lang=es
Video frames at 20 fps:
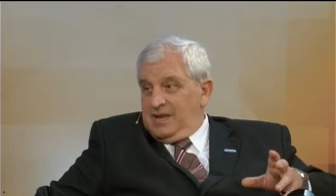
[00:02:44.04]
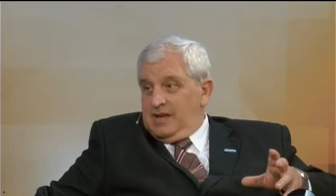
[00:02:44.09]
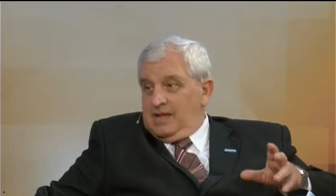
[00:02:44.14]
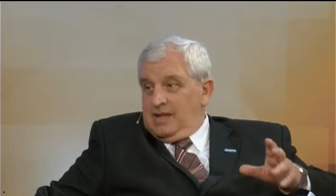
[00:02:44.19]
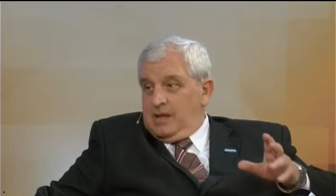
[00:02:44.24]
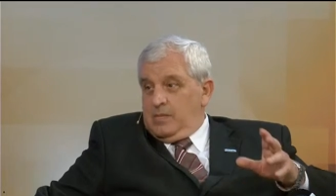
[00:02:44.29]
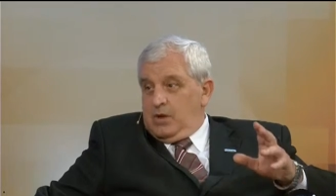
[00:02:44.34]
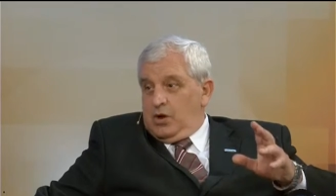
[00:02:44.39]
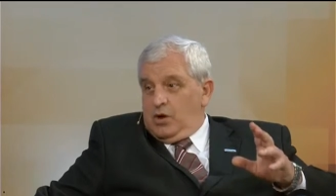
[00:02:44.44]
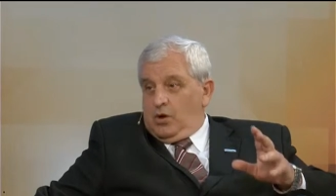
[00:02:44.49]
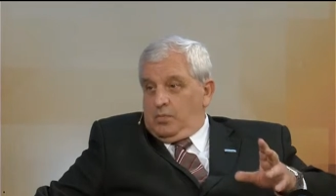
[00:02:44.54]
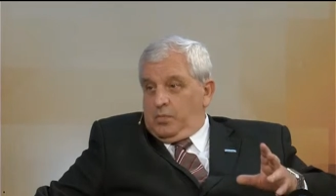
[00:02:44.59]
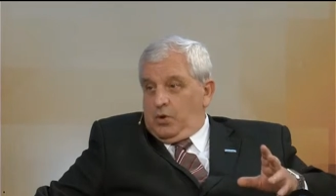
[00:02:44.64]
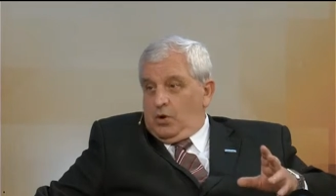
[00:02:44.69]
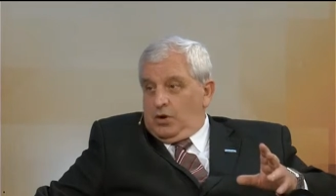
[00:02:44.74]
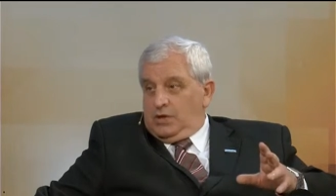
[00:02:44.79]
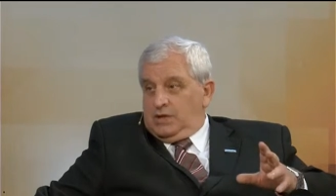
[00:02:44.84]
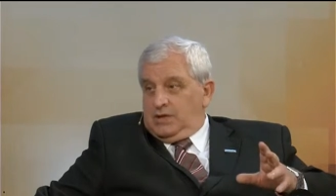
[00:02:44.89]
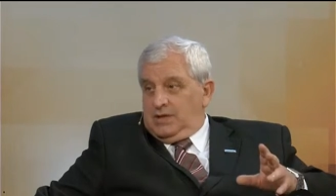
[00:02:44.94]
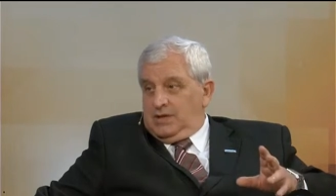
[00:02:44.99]
de menor
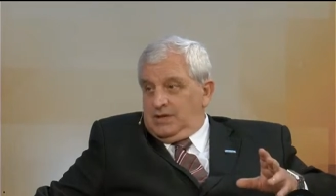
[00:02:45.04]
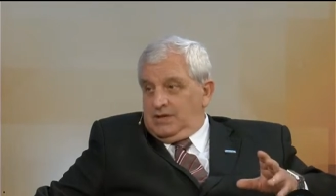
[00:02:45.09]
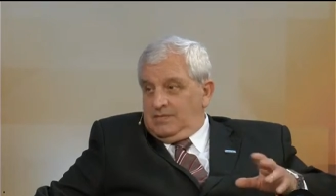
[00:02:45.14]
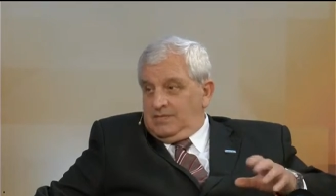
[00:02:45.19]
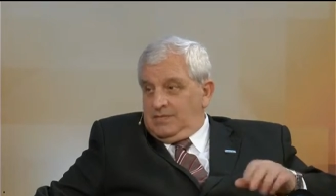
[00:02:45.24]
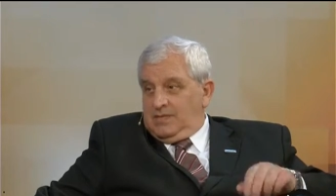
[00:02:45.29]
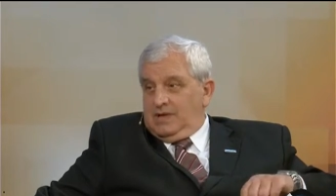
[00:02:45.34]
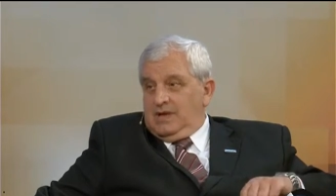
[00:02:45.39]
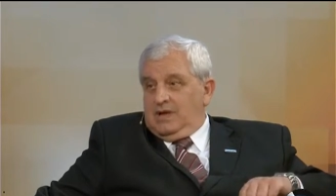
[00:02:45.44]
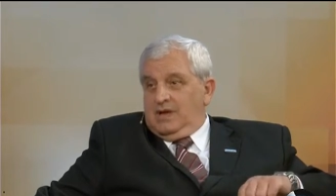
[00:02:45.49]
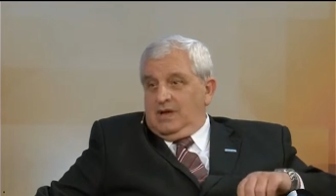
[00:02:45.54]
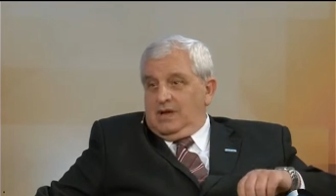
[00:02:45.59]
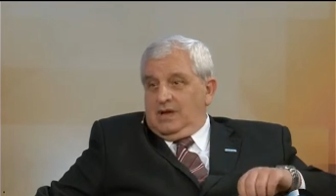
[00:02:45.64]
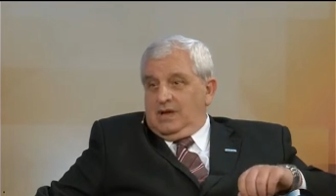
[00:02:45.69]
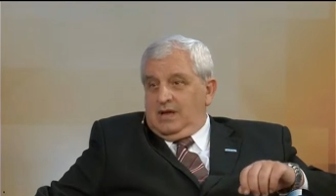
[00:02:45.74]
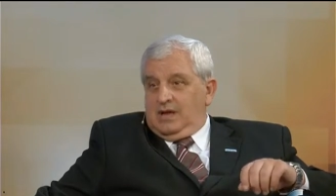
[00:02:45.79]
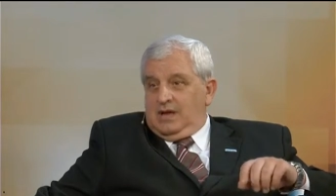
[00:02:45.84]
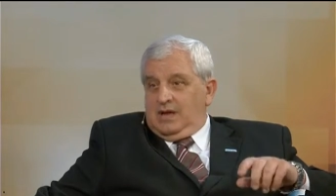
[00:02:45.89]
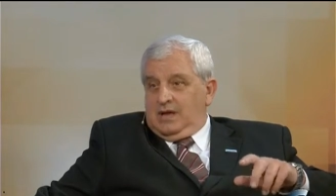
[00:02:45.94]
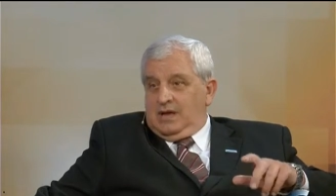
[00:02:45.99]
porte,
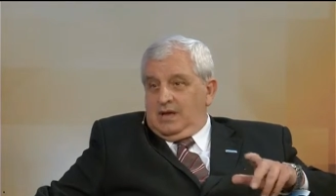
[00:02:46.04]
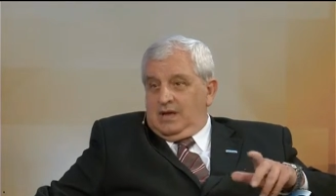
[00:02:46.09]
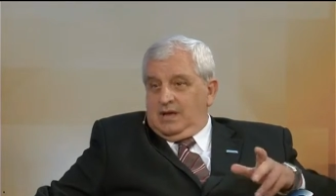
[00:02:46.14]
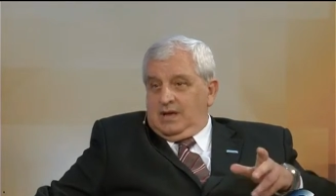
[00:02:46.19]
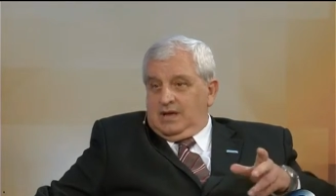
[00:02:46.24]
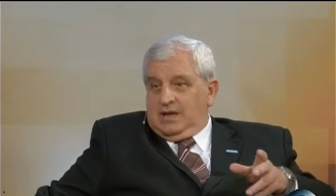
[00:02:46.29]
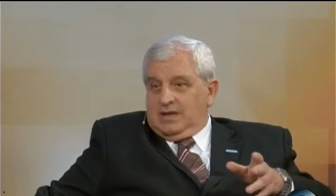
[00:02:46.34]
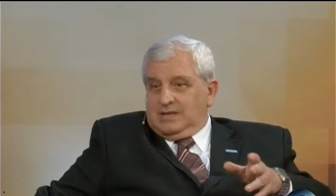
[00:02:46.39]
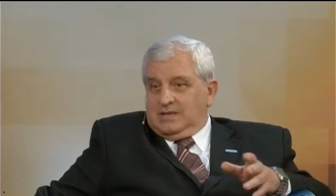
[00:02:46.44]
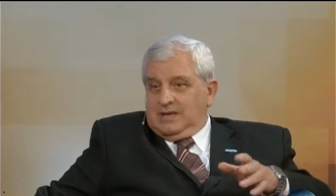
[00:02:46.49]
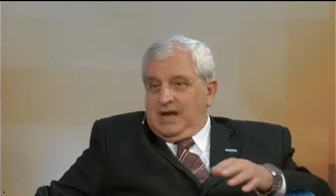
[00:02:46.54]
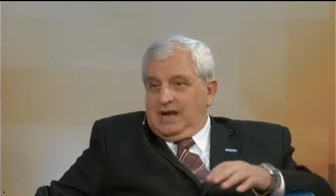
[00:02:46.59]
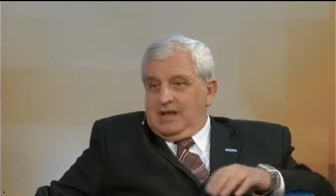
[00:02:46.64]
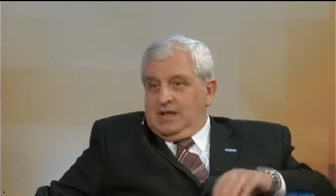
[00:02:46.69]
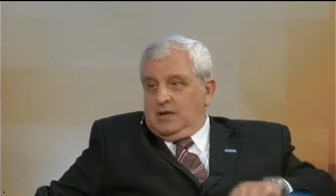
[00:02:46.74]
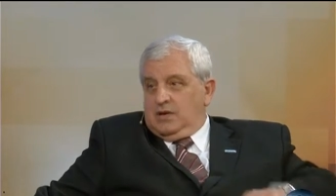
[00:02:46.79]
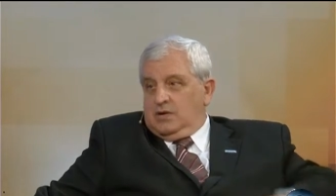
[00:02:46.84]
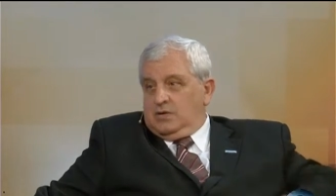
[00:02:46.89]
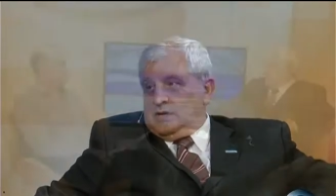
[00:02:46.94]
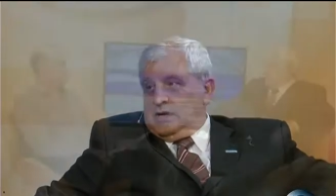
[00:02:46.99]
eh, que sale
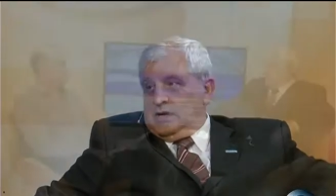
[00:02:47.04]
de los